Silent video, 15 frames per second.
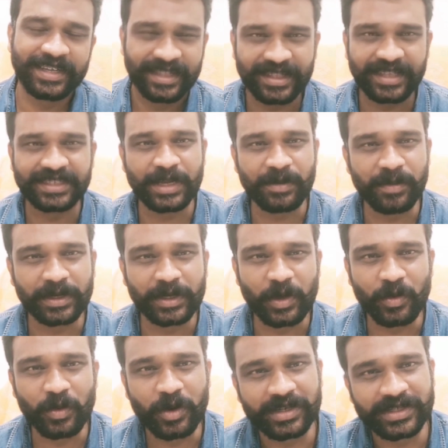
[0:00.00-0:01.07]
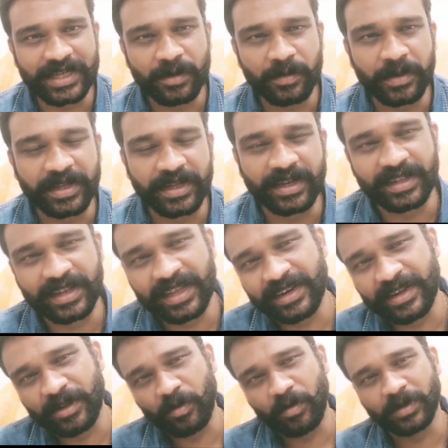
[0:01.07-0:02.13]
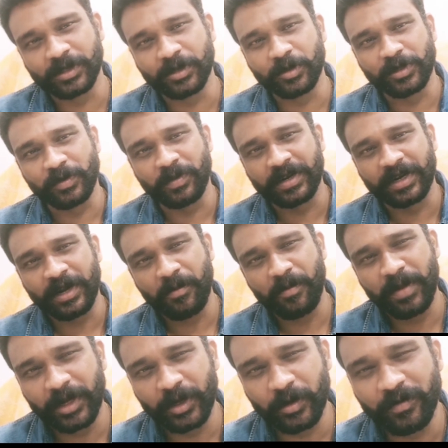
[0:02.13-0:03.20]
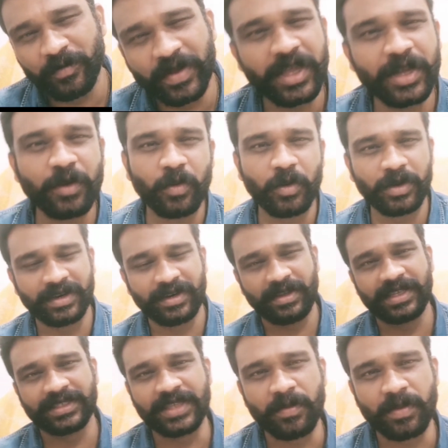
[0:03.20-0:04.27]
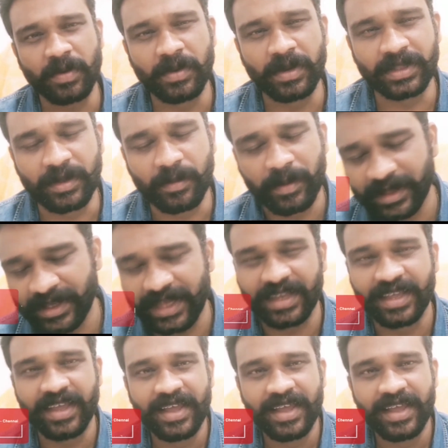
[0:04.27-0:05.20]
இந்த செக்மெண்ட்டில் உங்களோட ஷேர் பண்ணிக்கிறதுல நான் ரொம்ப சந்தோஷப்படுறேன் மீண்டும் வேறு ஒரு இசை பிரபலத்தை பற்றி